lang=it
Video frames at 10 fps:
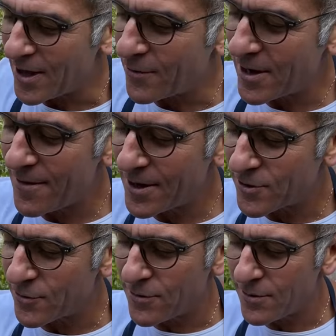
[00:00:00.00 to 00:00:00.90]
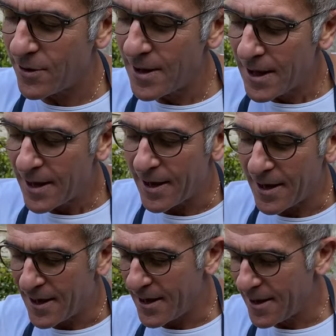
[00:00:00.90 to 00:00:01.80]
Era un evento
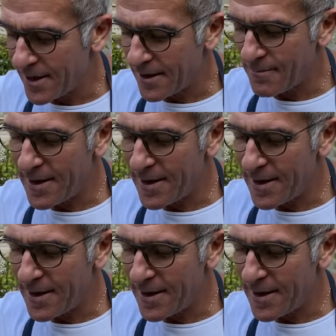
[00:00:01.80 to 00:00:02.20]
eh,